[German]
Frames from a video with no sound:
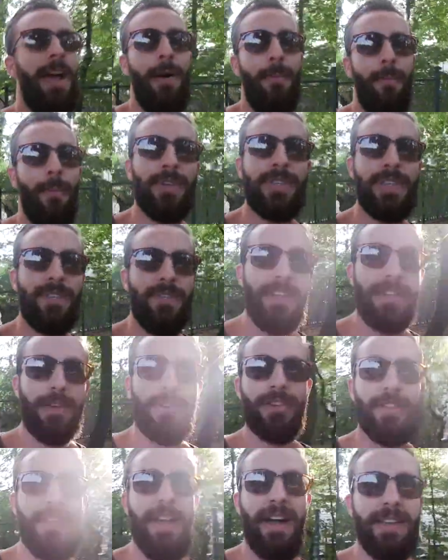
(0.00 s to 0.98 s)
musste
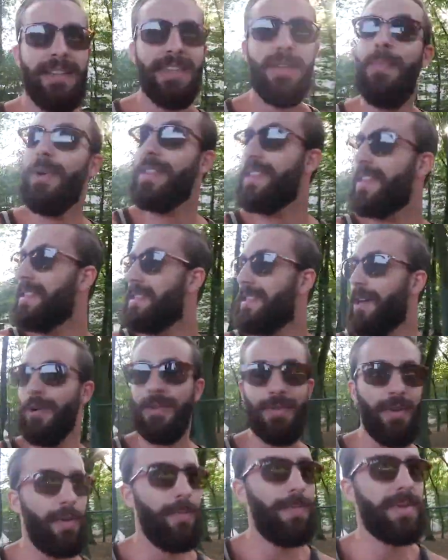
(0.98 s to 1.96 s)
Videos schneiden, die Patricia
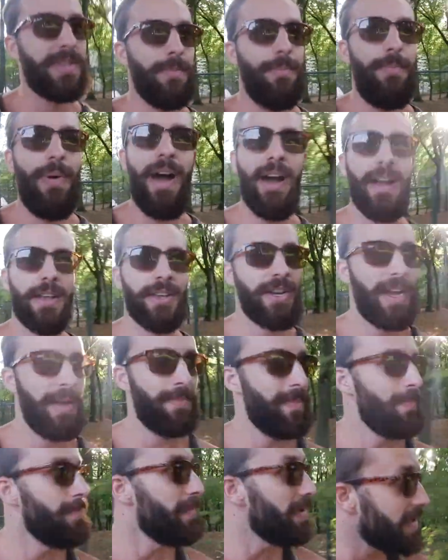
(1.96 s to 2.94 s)
auch noch ein bisschen im Park,
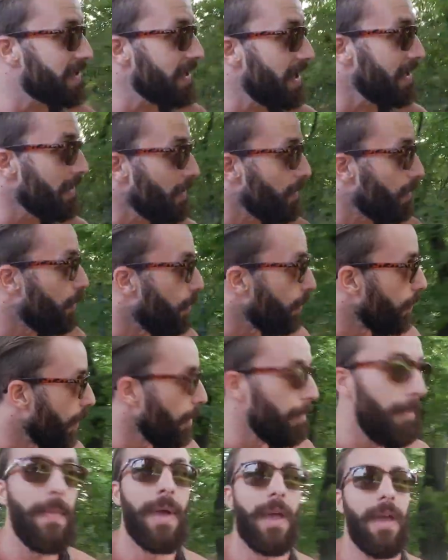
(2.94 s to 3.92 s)
schreibt ein bisschen,
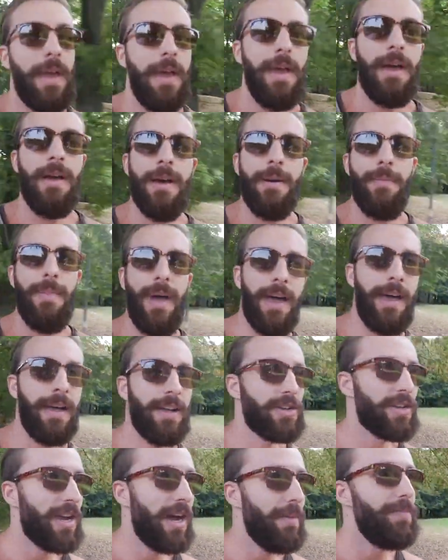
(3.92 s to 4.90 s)
whoop,
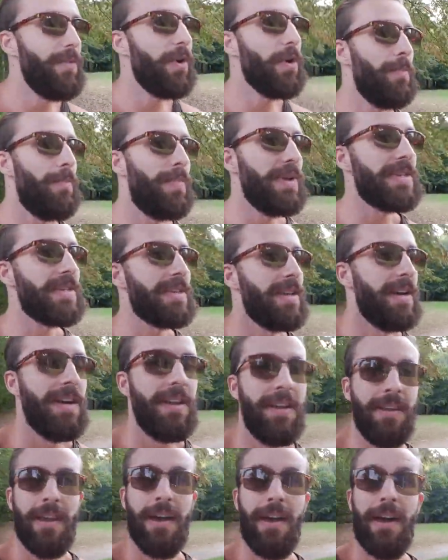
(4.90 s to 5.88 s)
äh, schreibt noch ein
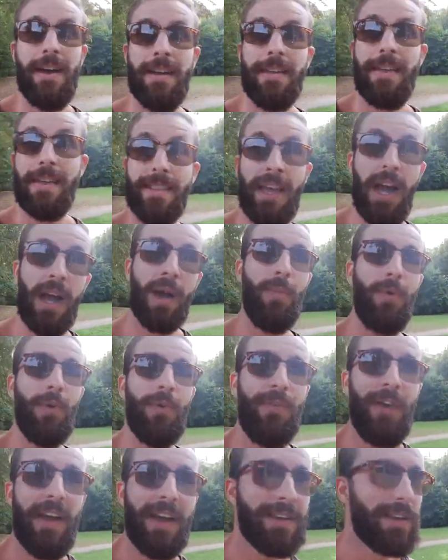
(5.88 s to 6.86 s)
bisschen äh, ihr
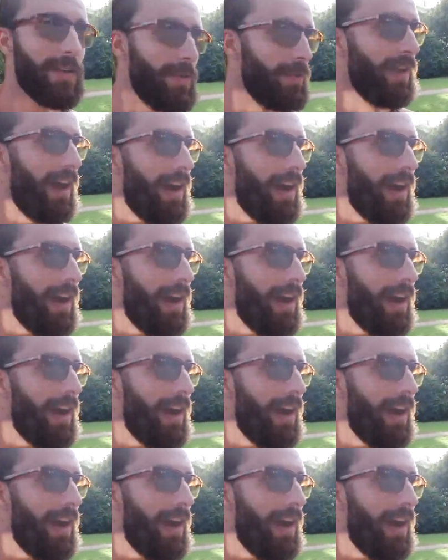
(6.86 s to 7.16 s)
Tagebuch fertig und